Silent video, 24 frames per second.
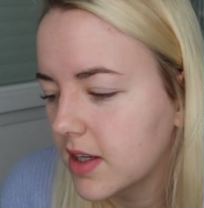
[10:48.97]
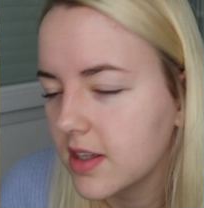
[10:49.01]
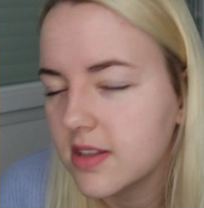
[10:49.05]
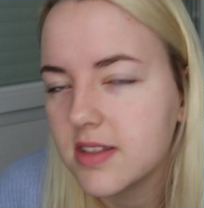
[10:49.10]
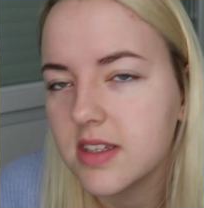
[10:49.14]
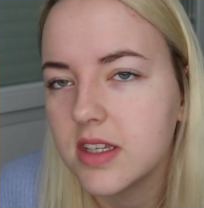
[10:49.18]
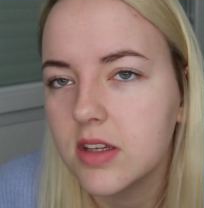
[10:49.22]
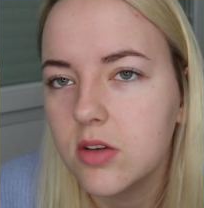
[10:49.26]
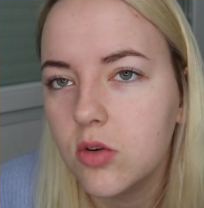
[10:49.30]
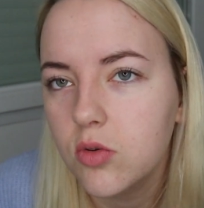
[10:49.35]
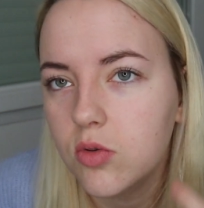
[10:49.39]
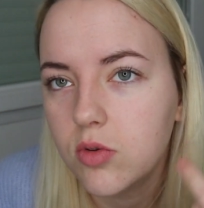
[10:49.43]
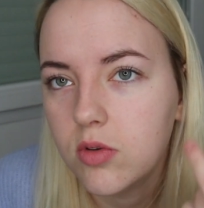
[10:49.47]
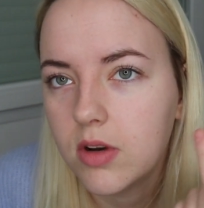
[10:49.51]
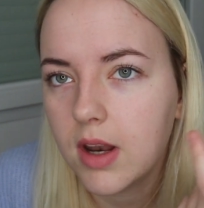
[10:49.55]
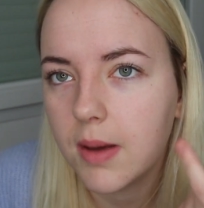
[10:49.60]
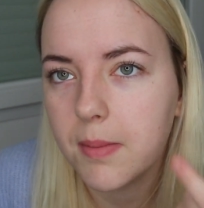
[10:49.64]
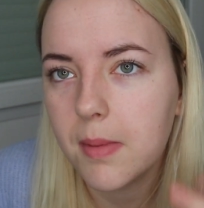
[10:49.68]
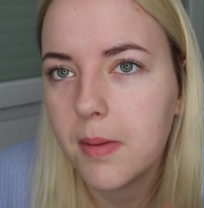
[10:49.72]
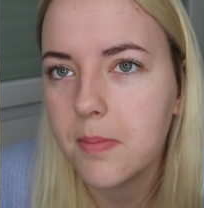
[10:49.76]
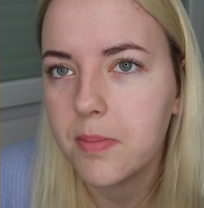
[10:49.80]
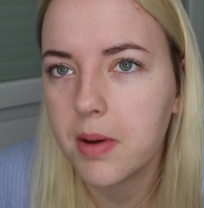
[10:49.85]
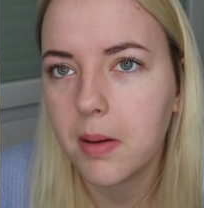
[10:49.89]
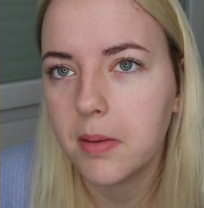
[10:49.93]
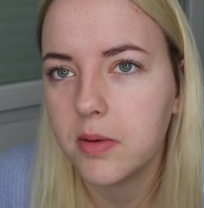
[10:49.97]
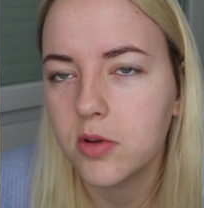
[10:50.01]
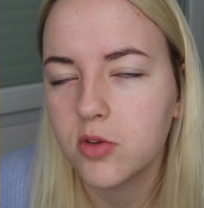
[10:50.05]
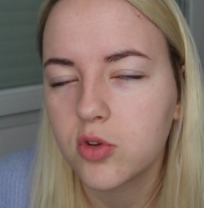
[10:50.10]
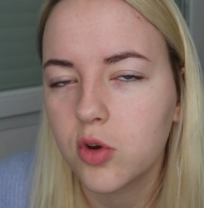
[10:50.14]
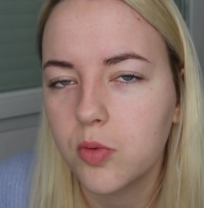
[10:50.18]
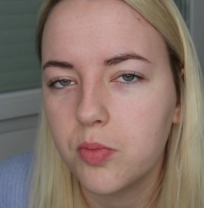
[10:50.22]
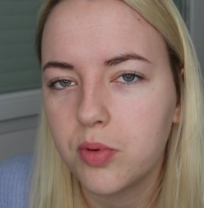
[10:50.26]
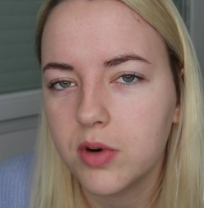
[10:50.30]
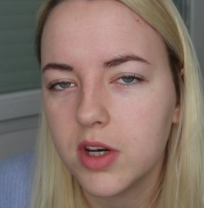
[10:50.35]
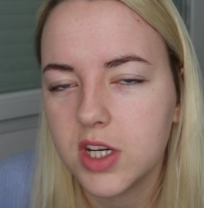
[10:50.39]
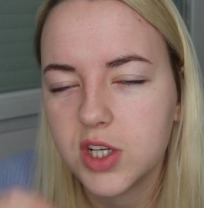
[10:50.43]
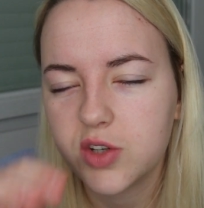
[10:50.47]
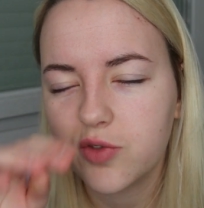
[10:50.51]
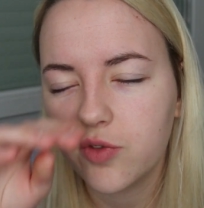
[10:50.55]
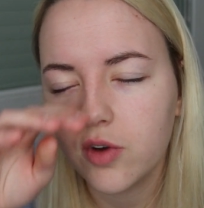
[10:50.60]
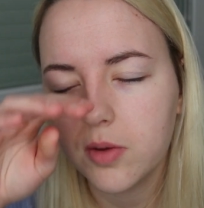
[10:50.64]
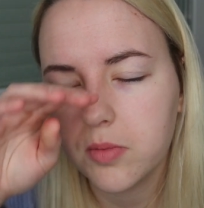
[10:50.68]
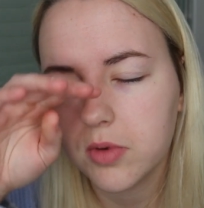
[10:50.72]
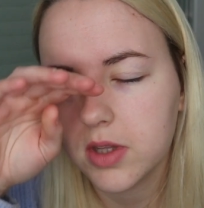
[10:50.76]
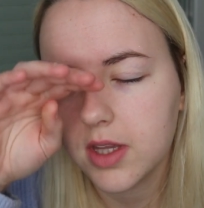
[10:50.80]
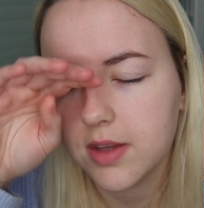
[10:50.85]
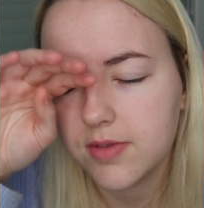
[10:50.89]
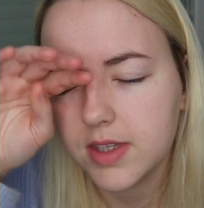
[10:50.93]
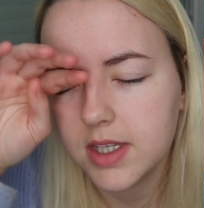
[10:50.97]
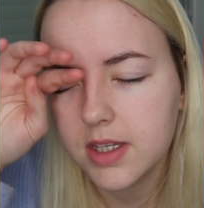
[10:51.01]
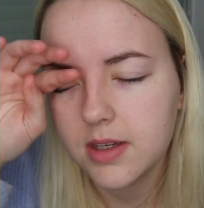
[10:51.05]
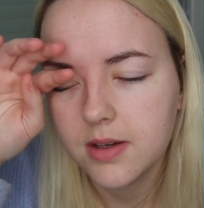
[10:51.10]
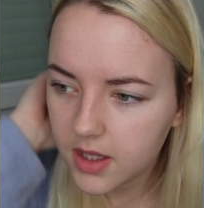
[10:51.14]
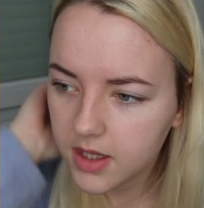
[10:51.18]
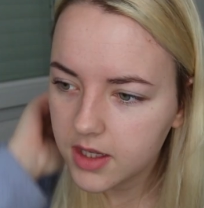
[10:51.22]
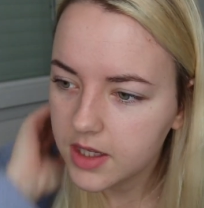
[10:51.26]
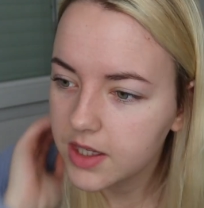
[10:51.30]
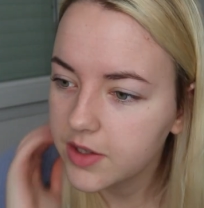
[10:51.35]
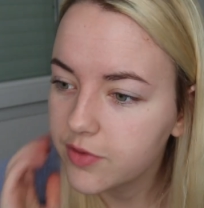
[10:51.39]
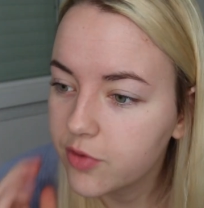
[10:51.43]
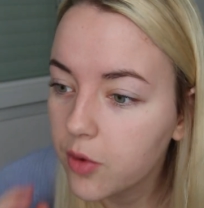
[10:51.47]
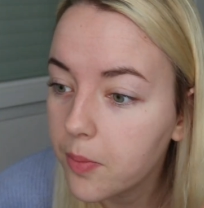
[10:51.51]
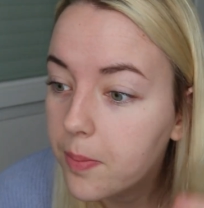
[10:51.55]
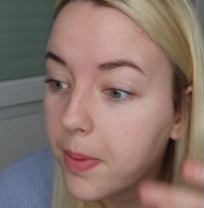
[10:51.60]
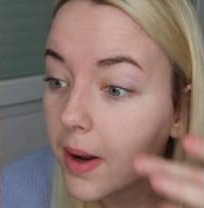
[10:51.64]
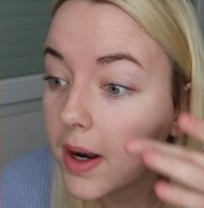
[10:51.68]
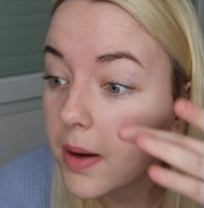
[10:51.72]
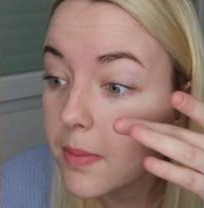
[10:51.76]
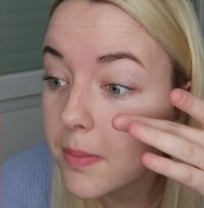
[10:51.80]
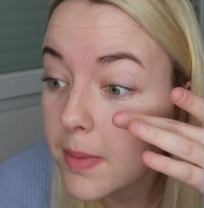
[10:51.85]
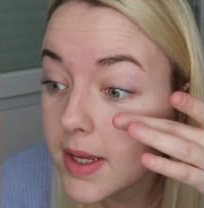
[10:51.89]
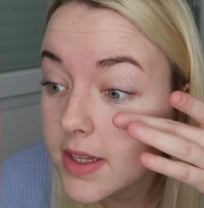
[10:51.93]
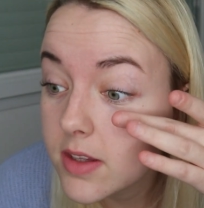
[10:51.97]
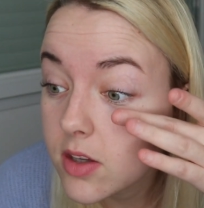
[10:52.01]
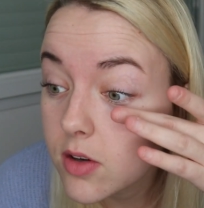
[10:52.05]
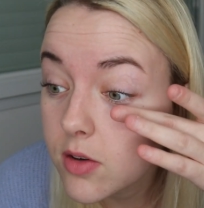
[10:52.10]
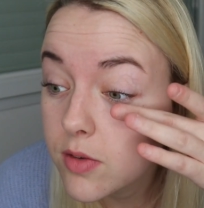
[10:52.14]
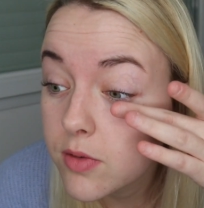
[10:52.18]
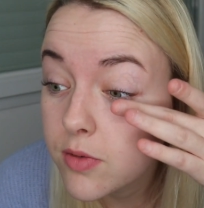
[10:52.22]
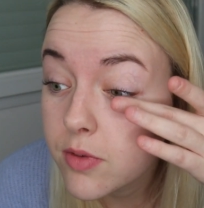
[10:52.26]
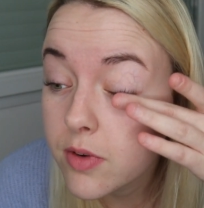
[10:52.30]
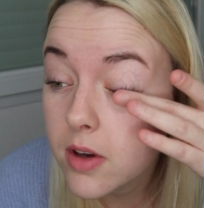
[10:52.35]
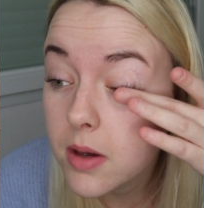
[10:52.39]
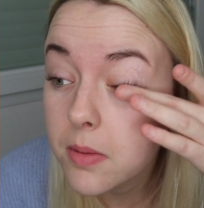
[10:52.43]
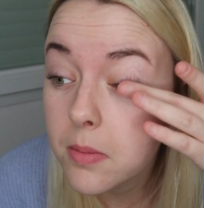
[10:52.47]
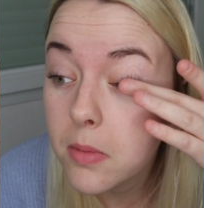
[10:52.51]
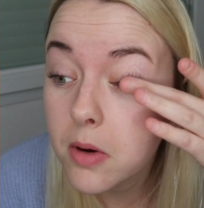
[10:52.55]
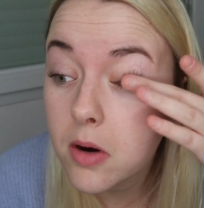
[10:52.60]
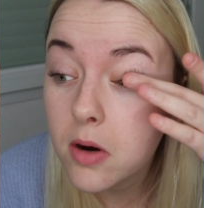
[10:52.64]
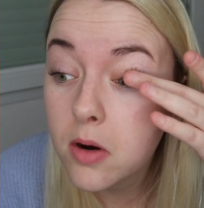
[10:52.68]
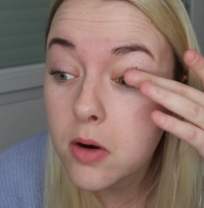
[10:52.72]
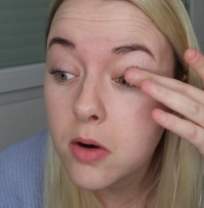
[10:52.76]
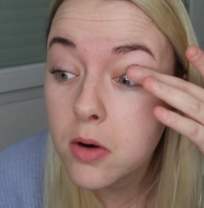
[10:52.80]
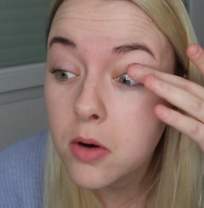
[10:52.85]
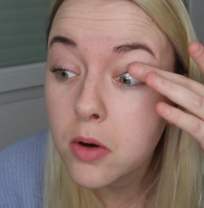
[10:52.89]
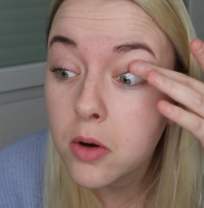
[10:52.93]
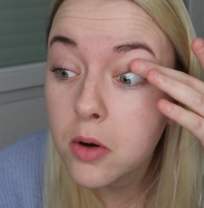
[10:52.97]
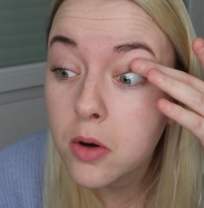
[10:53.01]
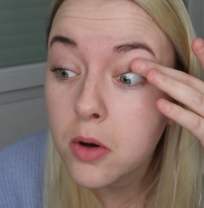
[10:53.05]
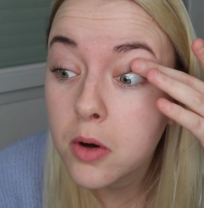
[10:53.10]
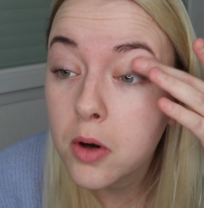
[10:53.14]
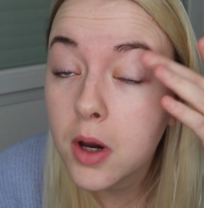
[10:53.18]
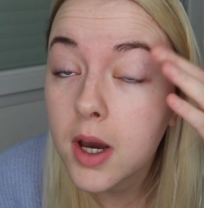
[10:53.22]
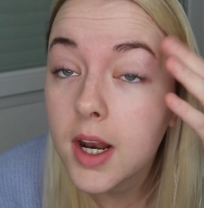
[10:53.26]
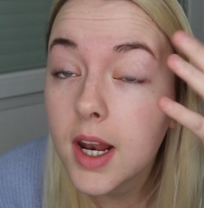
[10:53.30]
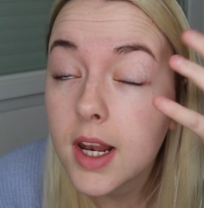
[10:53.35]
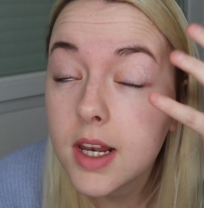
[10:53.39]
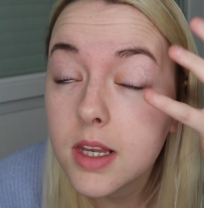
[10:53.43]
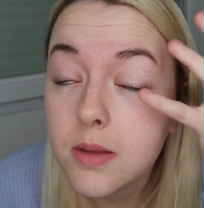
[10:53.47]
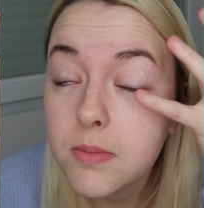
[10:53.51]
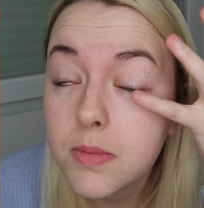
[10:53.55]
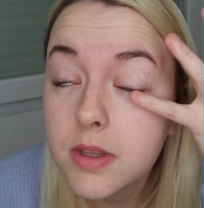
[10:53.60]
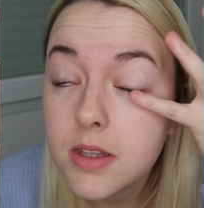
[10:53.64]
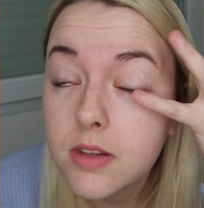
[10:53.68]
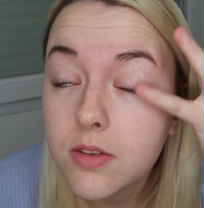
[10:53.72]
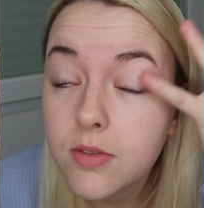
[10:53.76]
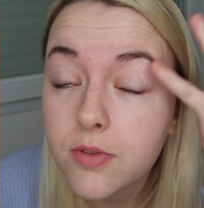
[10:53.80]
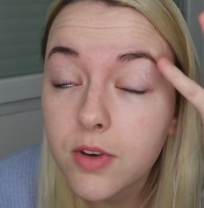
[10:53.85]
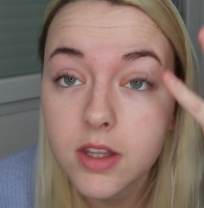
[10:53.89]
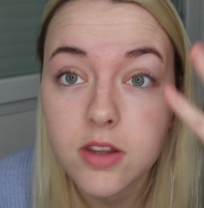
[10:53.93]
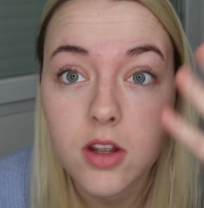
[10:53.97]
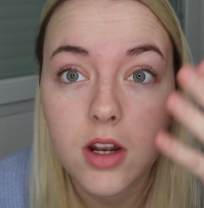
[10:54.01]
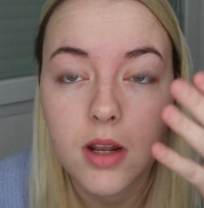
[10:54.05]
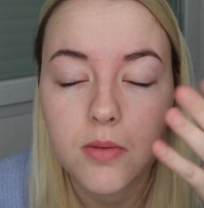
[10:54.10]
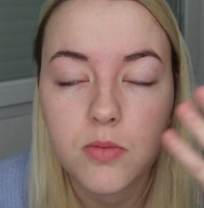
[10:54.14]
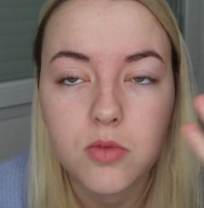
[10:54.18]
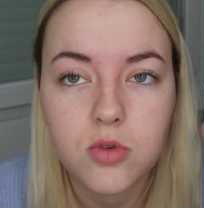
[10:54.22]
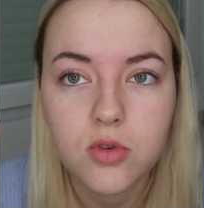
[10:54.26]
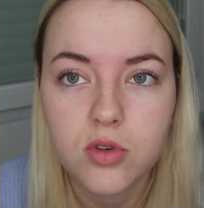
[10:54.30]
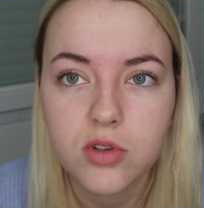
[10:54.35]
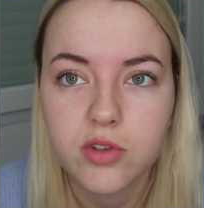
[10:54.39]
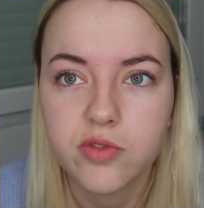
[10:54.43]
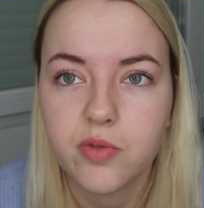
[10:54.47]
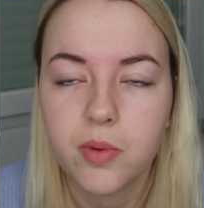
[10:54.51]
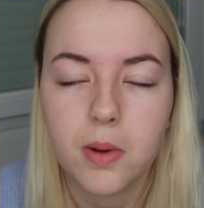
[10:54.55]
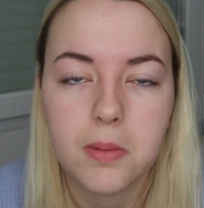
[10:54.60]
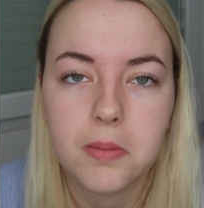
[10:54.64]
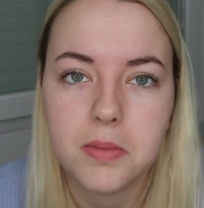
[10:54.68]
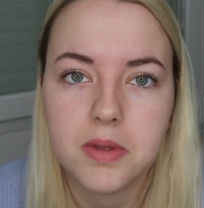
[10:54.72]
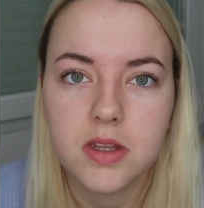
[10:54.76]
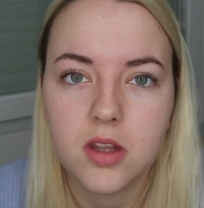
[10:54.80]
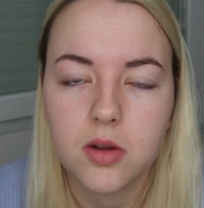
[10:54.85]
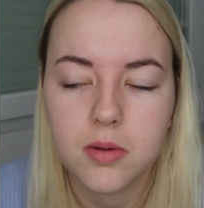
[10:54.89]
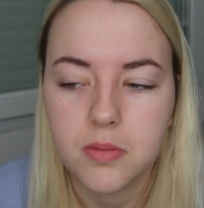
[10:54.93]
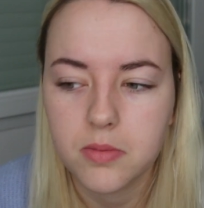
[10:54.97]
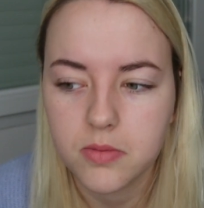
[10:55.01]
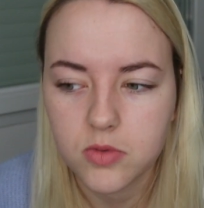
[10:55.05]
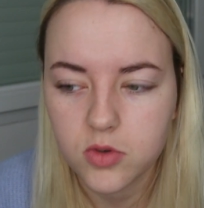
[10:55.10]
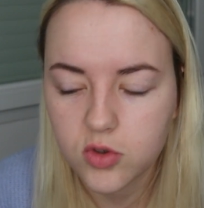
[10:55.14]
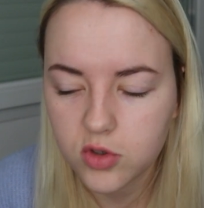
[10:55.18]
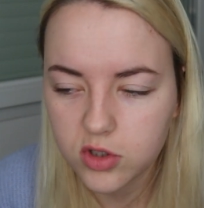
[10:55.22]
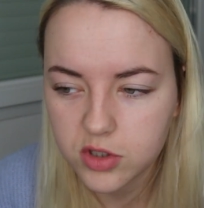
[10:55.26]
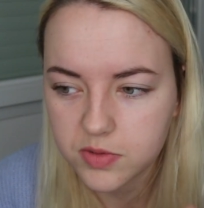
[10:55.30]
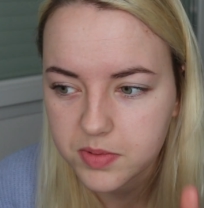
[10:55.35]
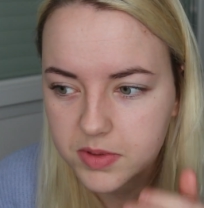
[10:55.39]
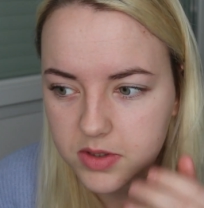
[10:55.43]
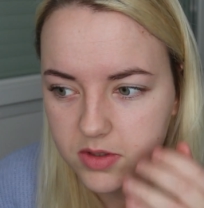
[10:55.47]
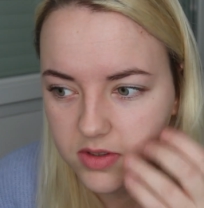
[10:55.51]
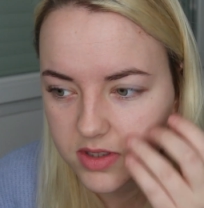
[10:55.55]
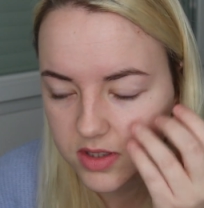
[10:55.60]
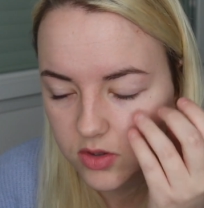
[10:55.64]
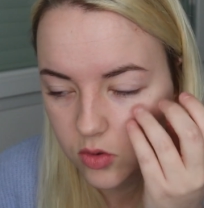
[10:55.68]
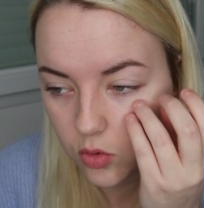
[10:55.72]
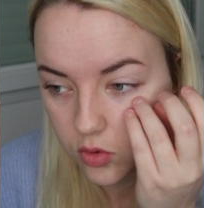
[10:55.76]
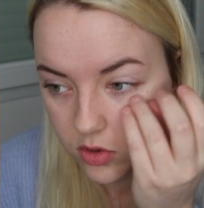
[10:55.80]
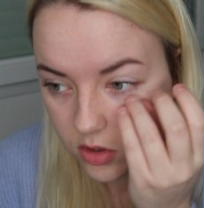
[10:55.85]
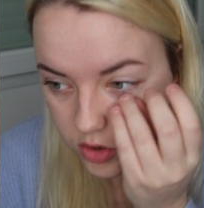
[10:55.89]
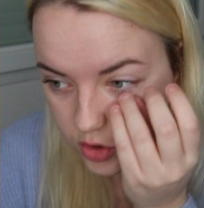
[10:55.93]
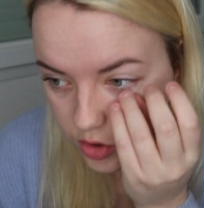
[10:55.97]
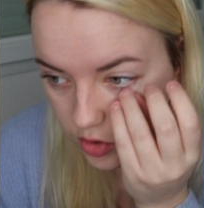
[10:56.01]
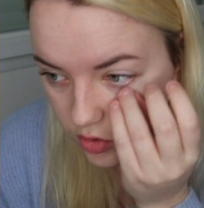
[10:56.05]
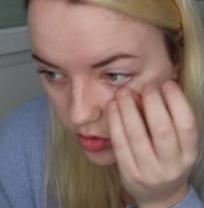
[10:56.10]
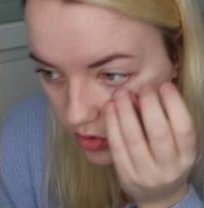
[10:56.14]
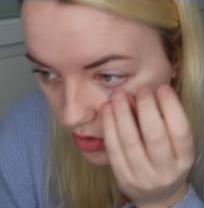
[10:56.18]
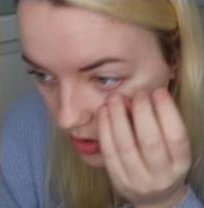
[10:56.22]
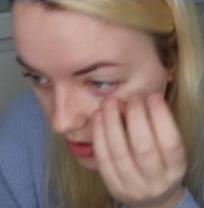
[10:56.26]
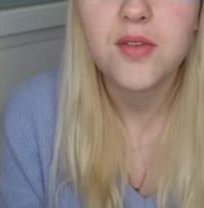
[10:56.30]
C'est la même permanente que pour les cheveux à mon avis. Il faut pas le mettre vraiment à la limite, enfin dans la muqueuse, faut le mettre dans la muqueuse parce que c'est trop dangereux.